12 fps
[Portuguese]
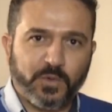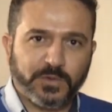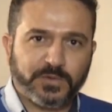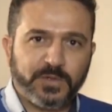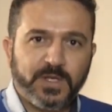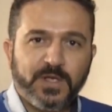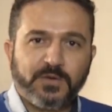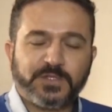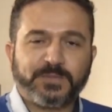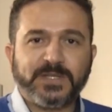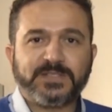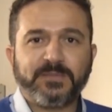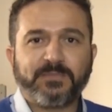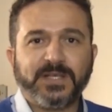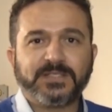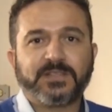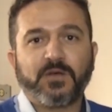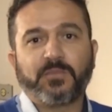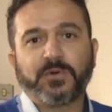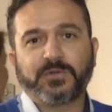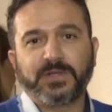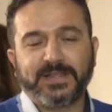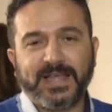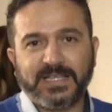curso, os participantes têm a
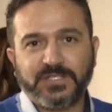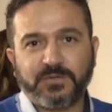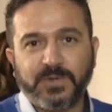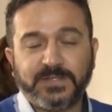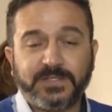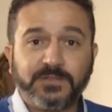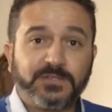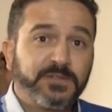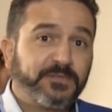oportunidade de conhecer os